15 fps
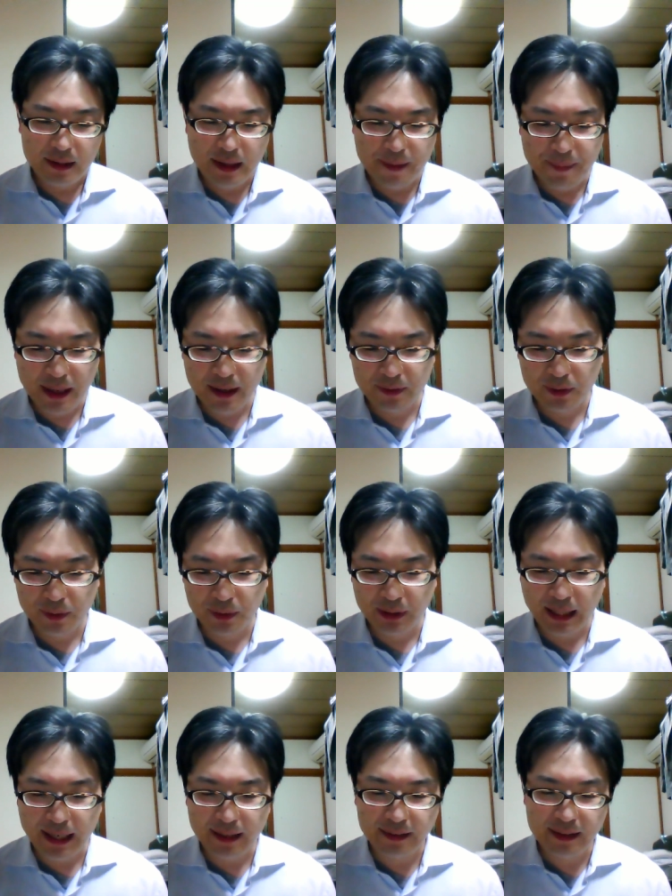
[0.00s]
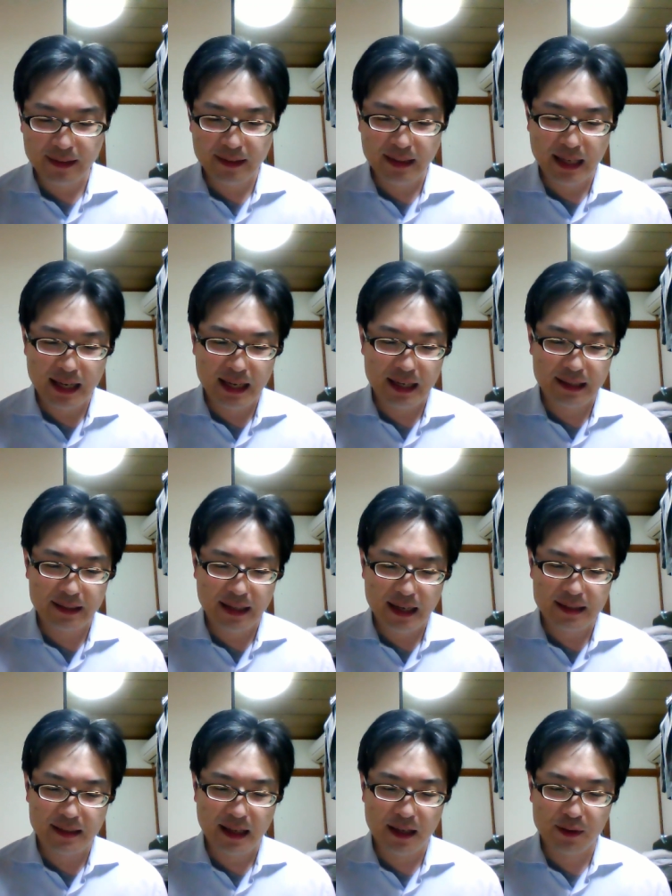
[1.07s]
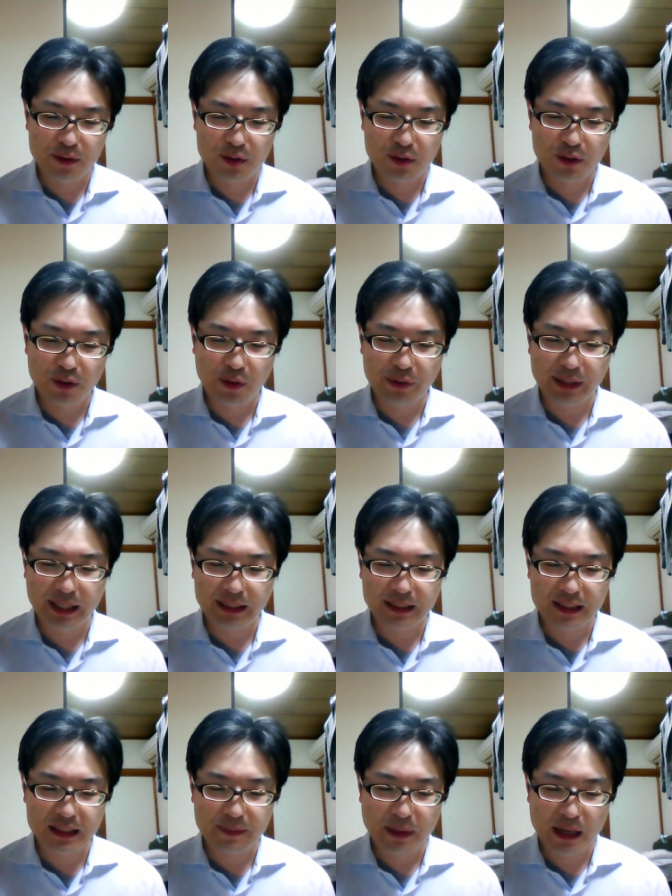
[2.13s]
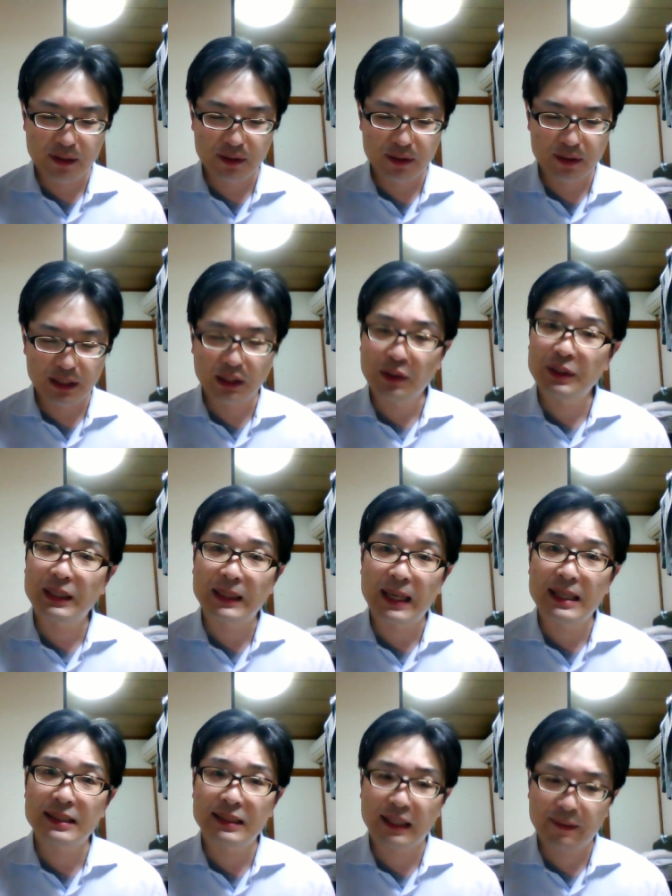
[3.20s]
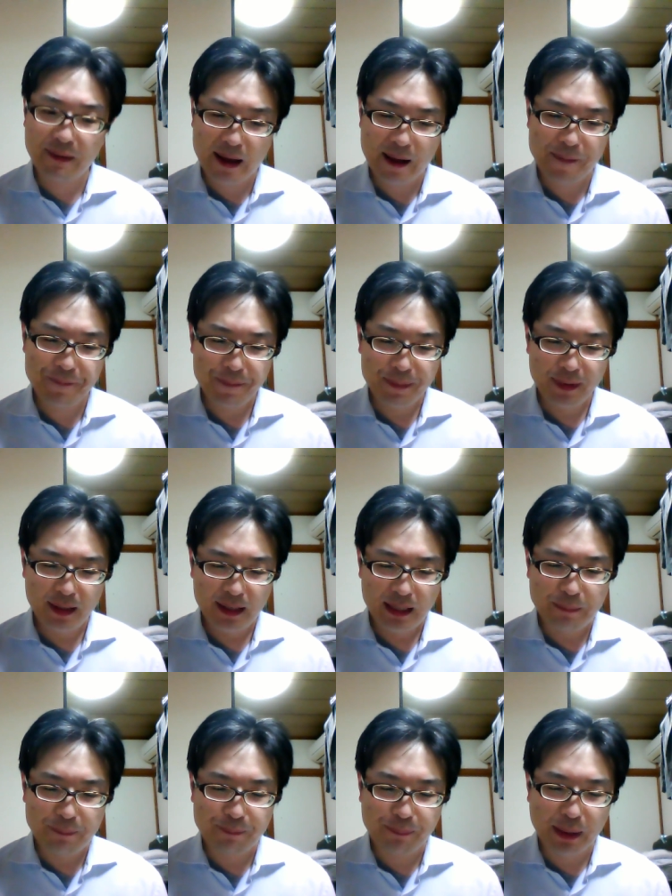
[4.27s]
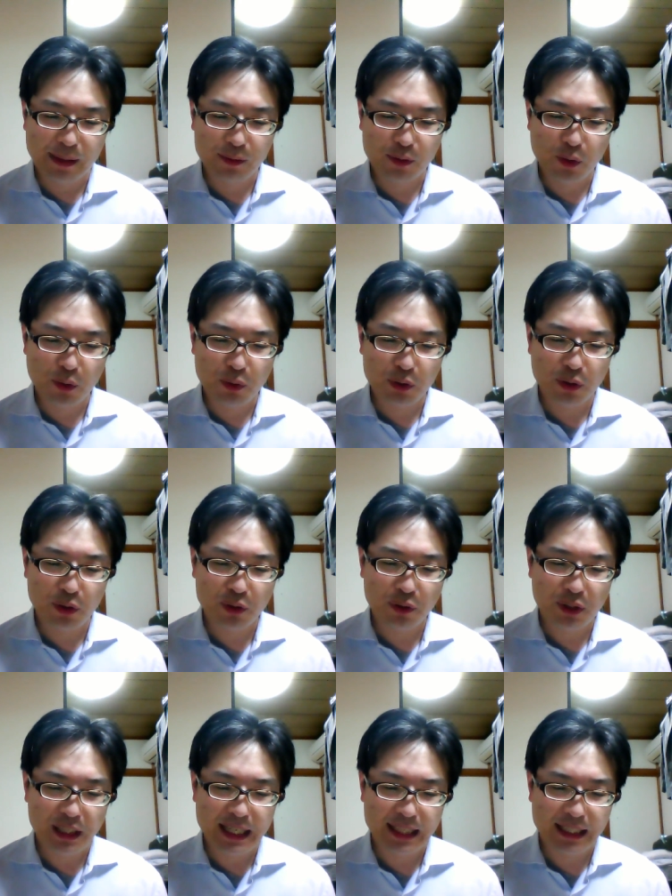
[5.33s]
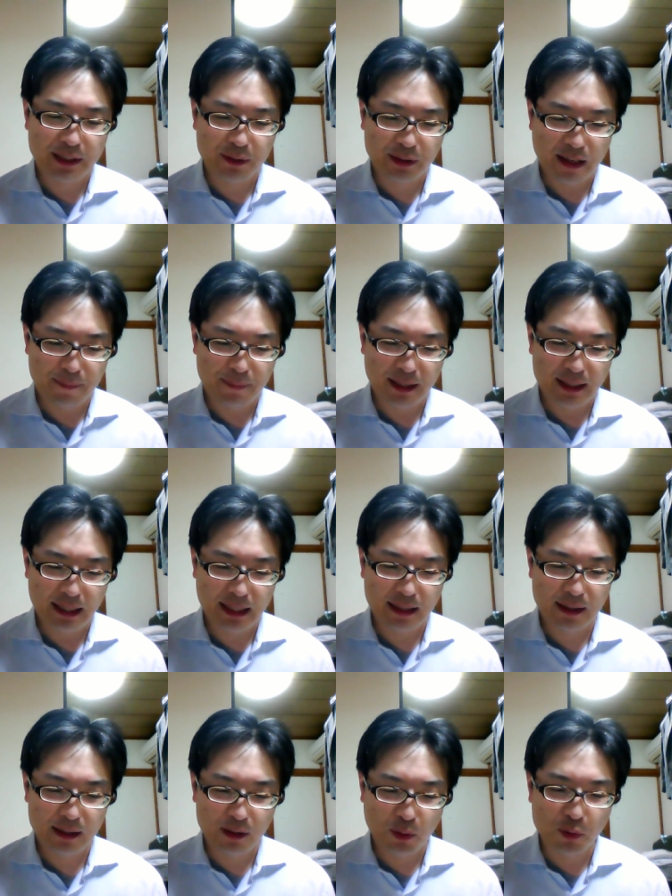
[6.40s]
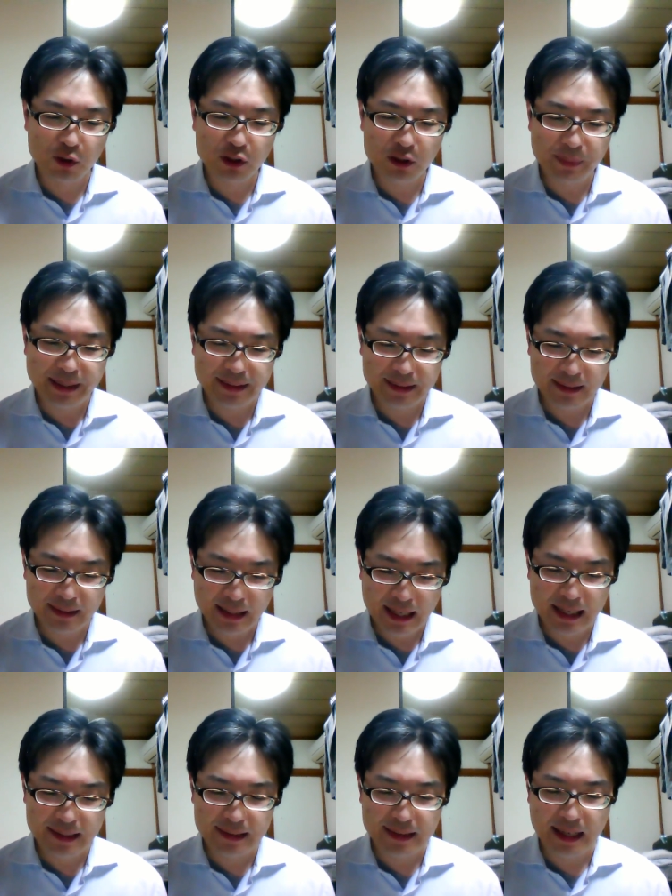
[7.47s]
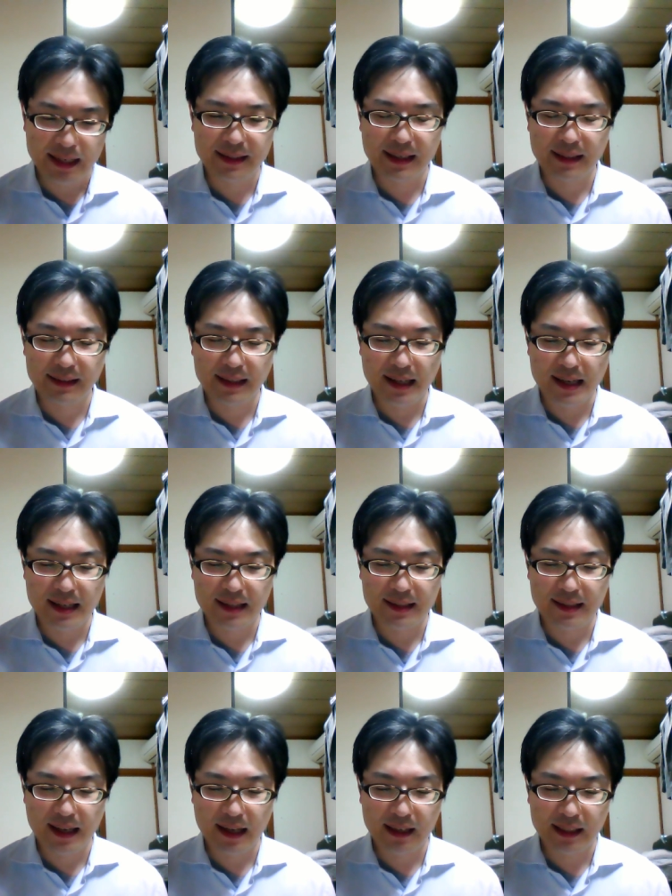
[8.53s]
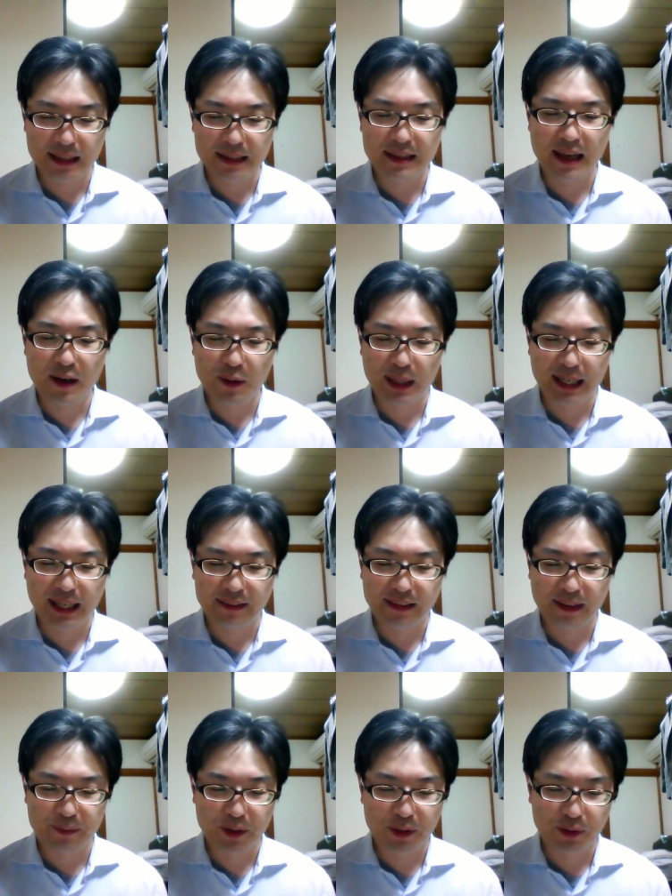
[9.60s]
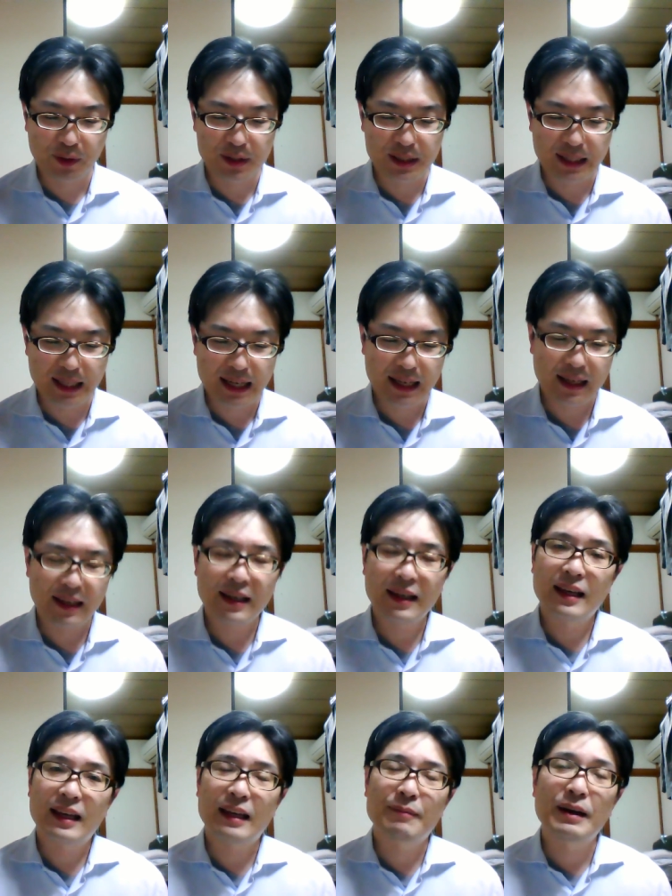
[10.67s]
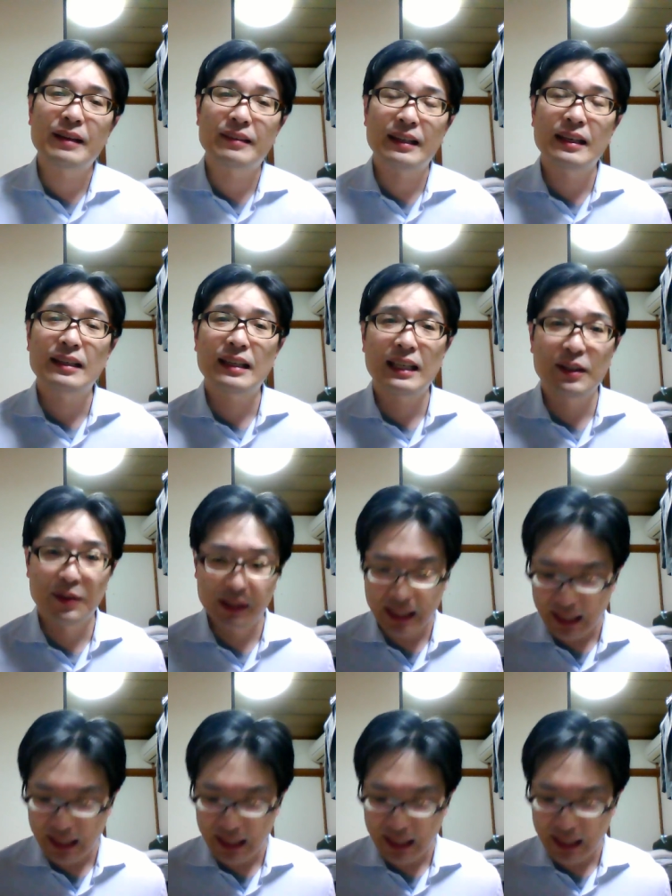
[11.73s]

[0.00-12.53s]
で、まあ、その大切な財産を収容されてしまう人に対しては、一般公共の利益のために特別な財産的犠牲を払ったものとして、まあ、税金を